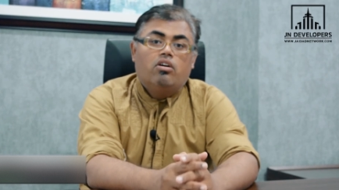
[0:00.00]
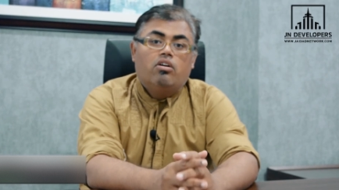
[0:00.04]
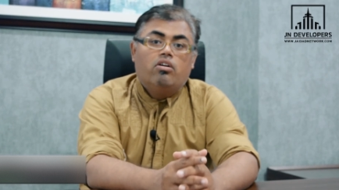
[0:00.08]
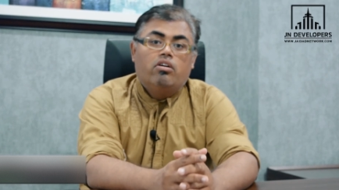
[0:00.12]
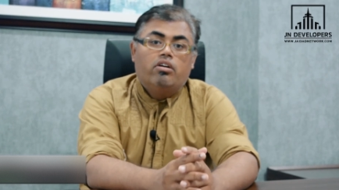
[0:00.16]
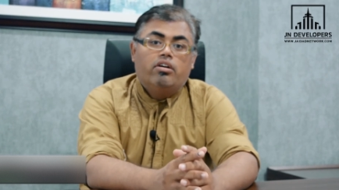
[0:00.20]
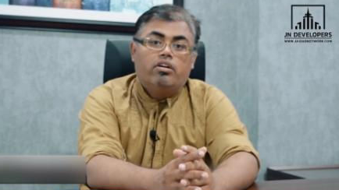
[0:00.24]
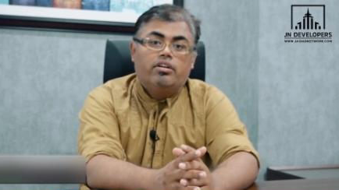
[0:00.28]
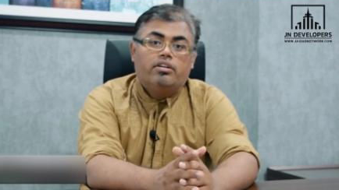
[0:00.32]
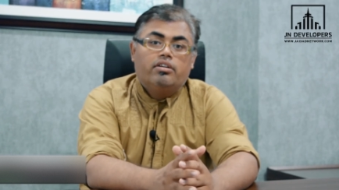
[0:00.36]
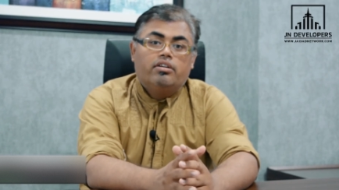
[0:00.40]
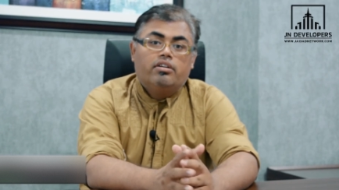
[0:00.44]

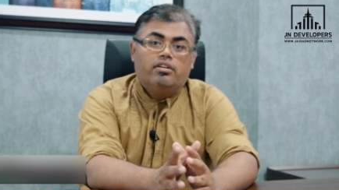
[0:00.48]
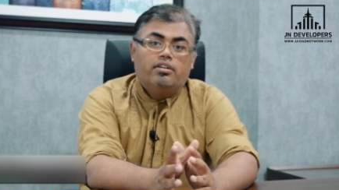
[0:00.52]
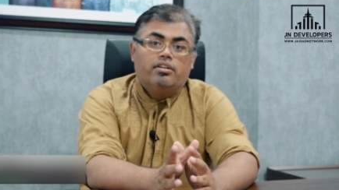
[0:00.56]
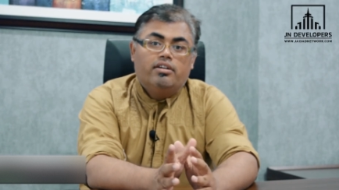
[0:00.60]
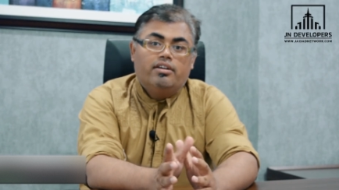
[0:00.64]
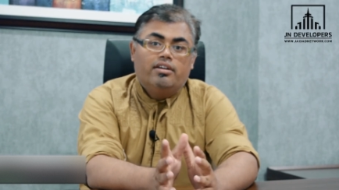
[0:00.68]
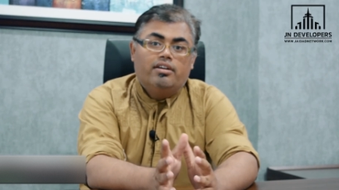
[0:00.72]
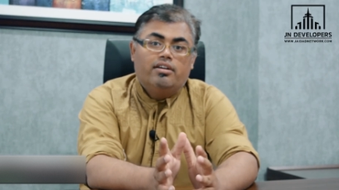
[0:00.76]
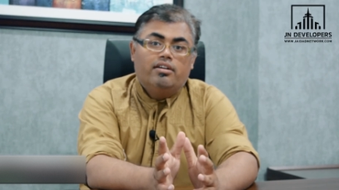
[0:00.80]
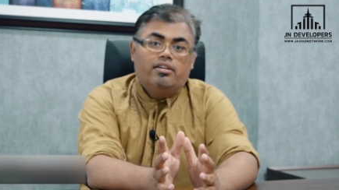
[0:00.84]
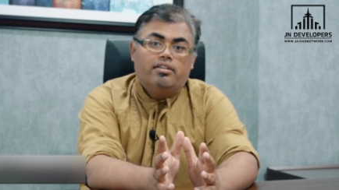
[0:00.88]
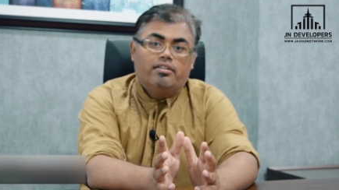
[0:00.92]
और
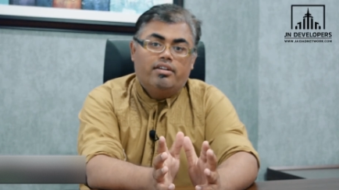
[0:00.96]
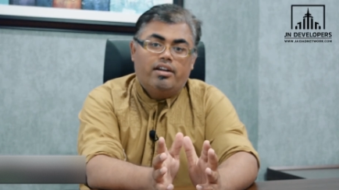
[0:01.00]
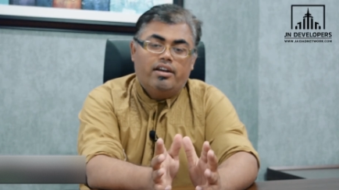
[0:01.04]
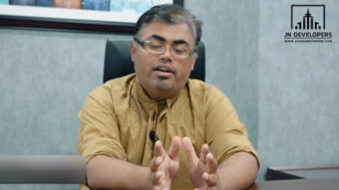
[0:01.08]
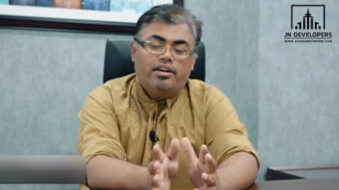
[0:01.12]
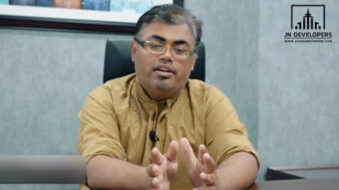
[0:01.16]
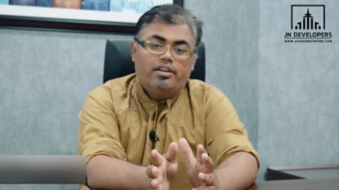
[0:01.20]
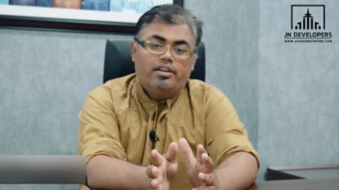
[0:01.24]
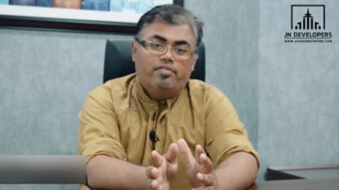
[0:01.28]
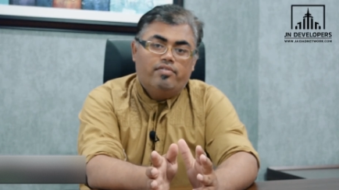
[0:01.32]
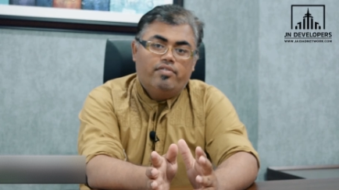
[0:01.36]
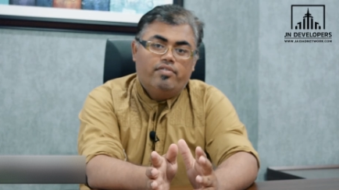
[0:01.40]

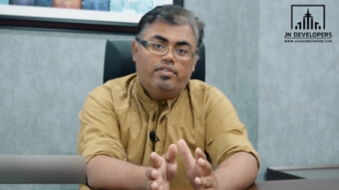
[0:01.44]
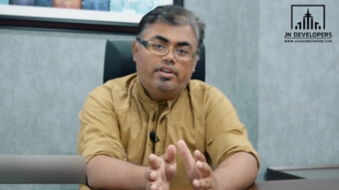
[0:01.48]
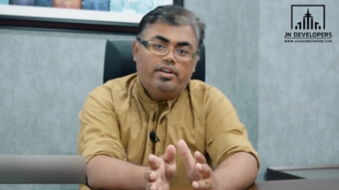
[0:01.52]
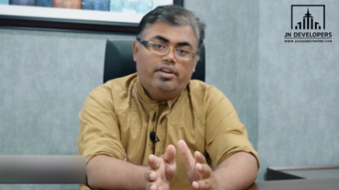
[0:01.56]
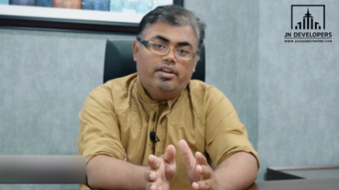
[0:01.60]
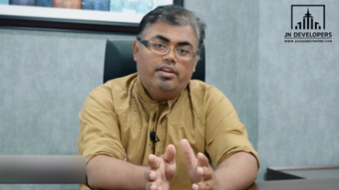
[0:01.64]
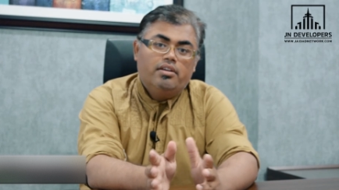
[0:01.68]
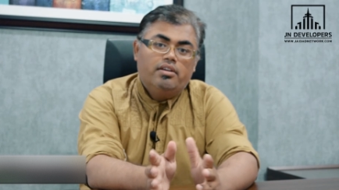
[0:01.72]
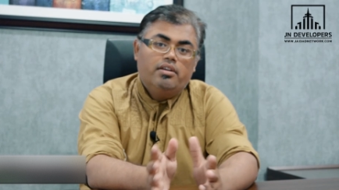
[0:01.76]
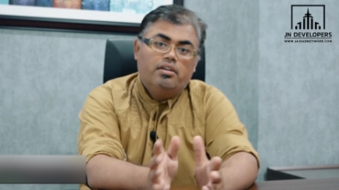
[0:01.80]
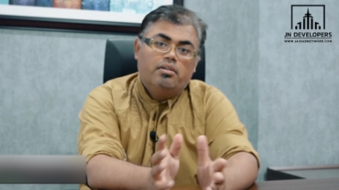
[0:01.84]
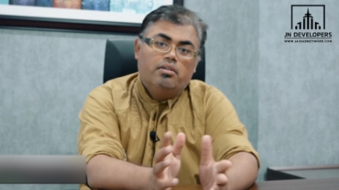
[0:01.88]

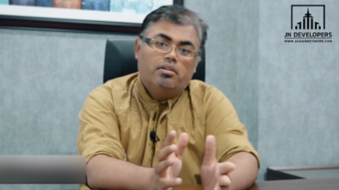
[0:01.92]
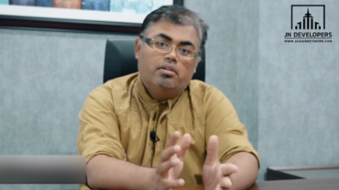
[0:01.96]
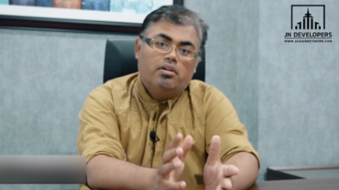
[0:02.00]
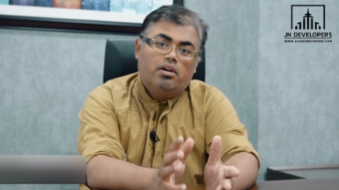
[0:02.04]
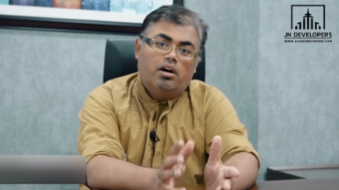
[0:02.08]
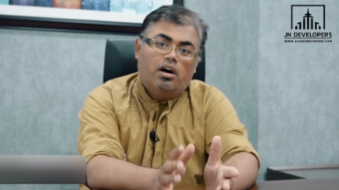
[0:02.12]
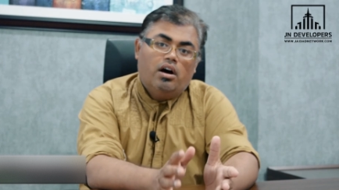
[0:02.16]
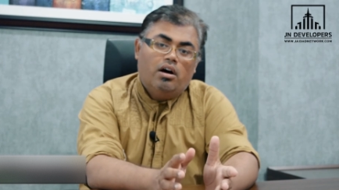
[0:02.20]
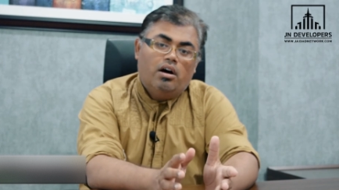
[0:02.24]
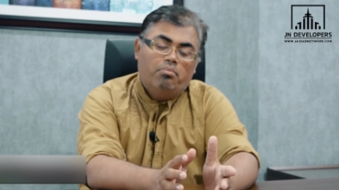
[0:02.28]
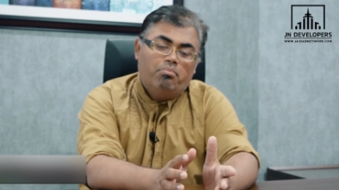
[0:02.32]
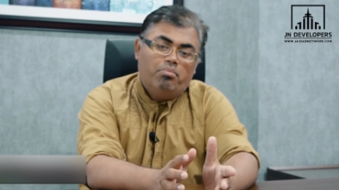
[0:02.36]
रिलेटिवली
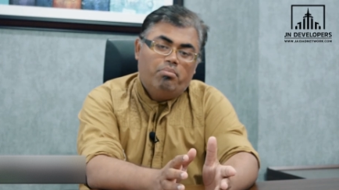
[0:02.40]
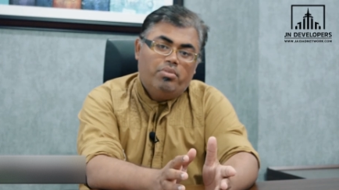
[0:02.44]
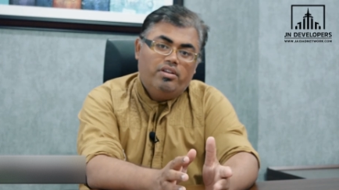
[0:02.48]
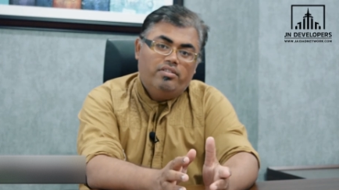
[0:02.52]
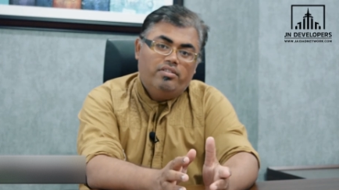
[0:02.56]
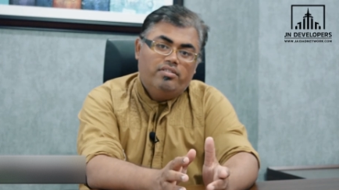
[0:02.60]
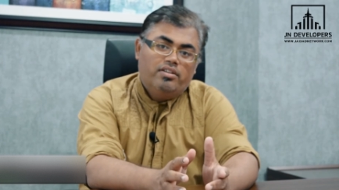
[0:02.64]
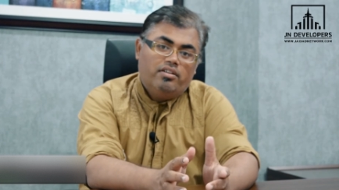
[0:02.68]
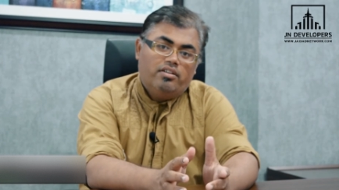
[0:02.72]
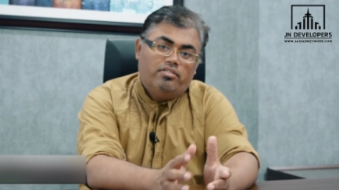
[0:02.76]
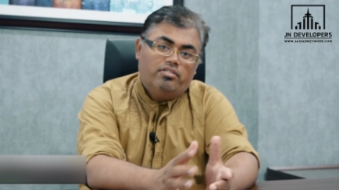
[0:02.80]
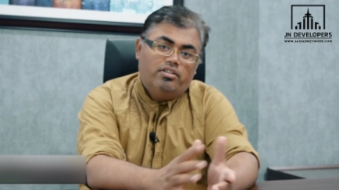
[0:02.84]
आम
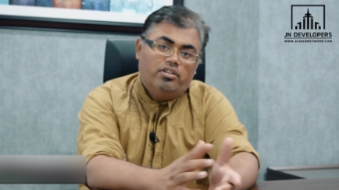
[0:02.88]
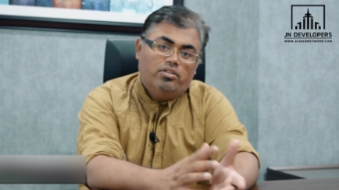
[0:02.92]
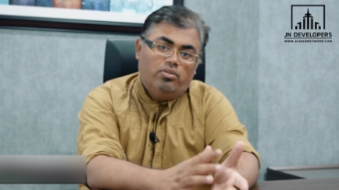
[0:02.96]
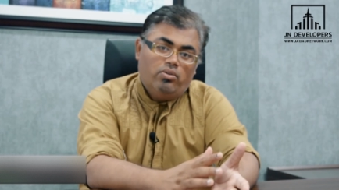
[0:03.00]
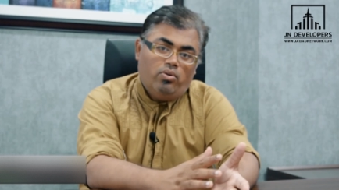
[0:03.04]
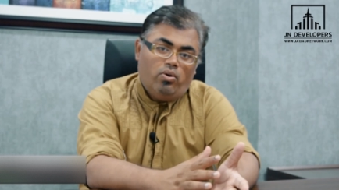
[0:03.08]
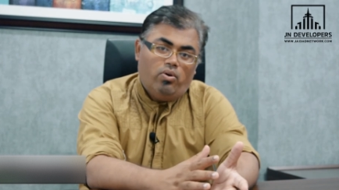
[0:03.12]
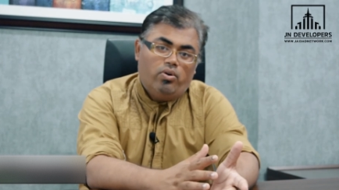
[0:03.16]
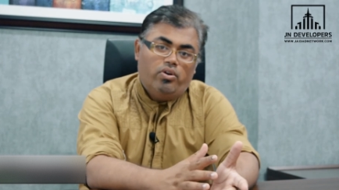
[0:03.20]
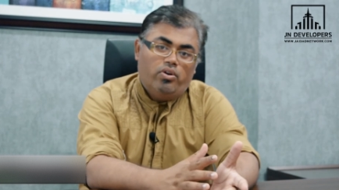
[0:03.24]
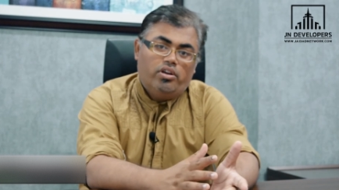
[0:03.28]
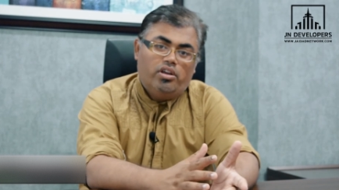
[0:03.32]
प्रीसिंक्ट से
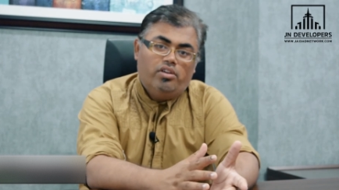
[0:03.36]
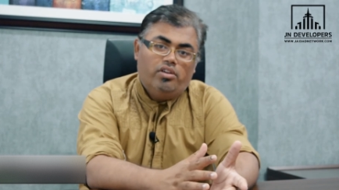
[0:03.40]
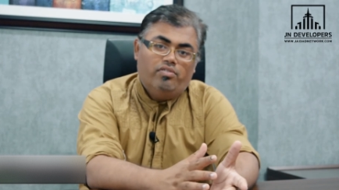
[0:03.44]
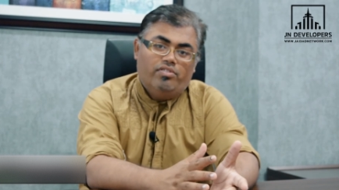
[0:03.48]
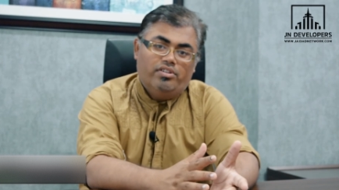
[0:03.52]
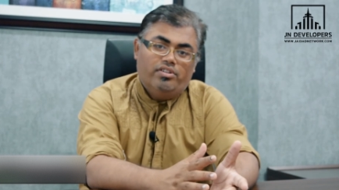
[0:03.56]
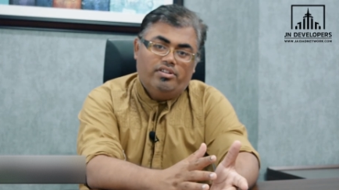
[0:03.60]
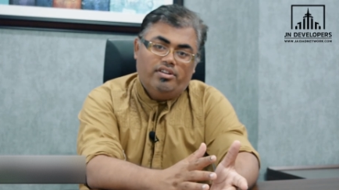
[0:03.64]
दूर होने की